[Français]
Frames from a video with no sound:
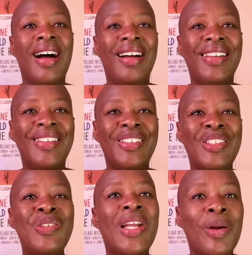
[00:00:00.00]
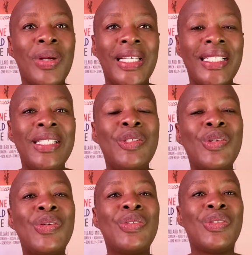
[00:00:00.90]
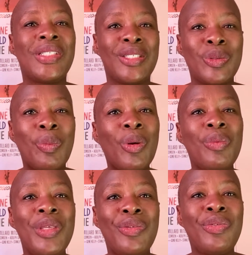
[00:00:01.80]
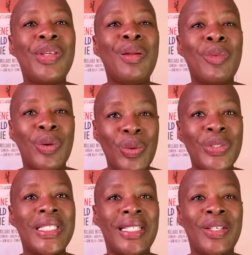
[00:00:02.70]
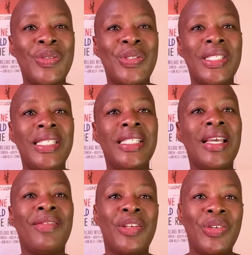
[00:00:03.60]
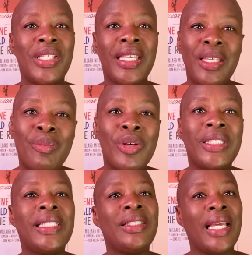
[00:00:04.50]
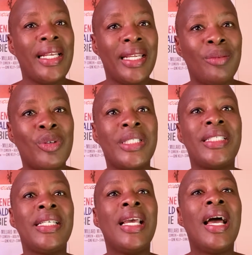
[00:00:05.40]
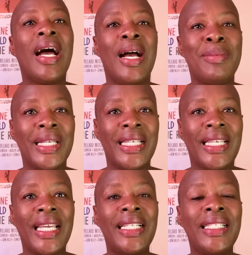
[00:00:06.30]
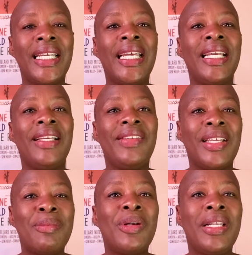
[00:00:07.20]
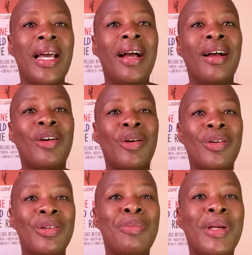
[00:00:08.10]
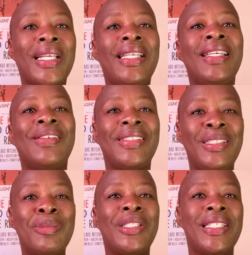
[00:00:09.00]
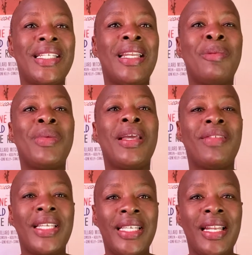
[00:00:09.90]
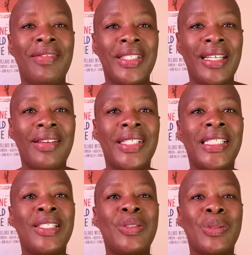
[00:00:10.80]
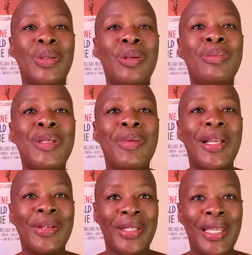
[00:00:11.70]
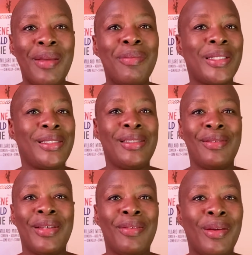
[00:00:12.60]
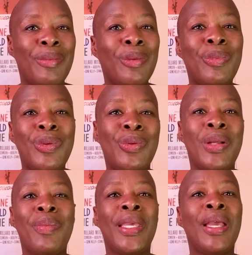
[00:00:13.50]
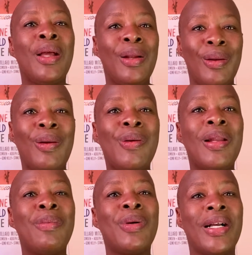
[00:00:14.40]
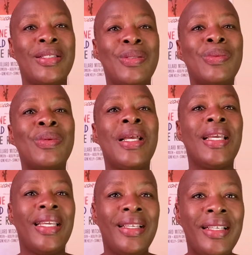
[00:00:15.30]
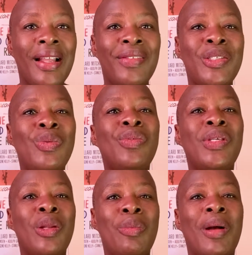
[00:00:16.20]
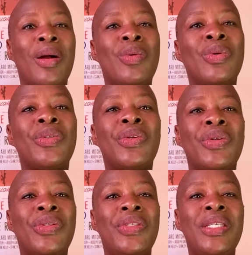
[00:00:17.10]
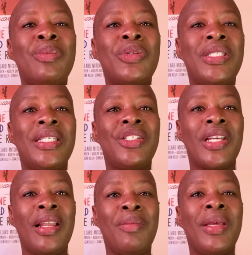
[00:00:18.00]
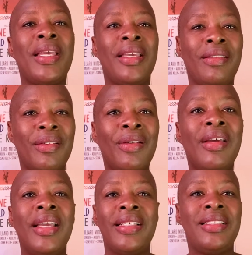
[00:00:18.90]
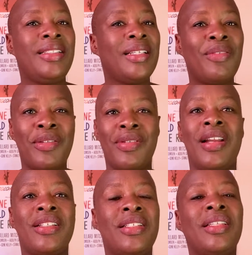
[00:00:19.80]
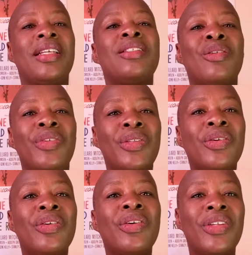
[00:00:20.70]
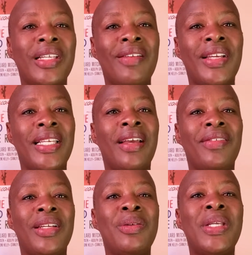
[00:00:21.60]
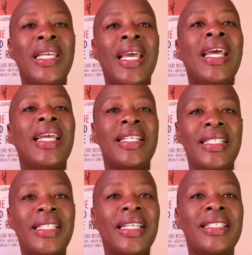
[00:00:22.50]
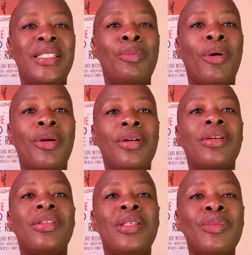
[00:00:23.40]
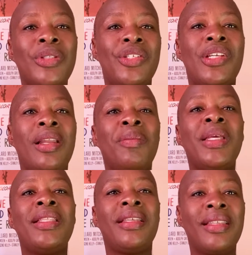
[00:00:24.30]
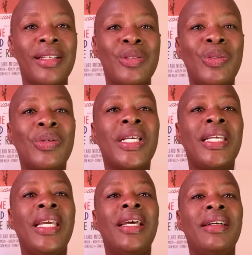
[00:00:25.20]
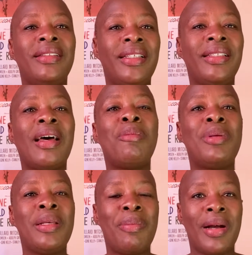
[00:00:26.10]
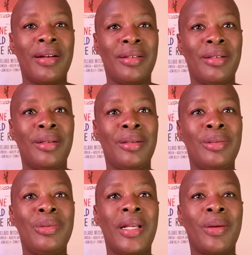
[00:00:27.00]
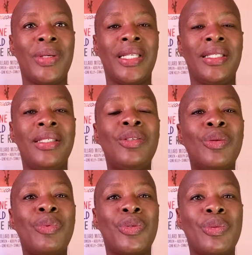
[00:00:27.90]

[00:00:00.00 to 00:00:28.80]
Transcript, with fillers: Euh, Luca Guadagnino, donc c'est son premier film aux États-Unis avec une équipe moitié italienne, moitié américaine. Évidemment, il a repris euh, Timothée Chalamet avec qui il avait travaillé sur Call Me By Your Name parce qu'ils avaient vraiment beaucoup aimé leur collaboration et qu'il avait suivi le parcours de, Timothée Chalamet et qu'il se disait voilà j'ai très envie de retravailler avec lui et c'était réciproque. Euh, Timothée Chalamet était très honoré d'être appelé par euh, Luca Guadagnino pour ce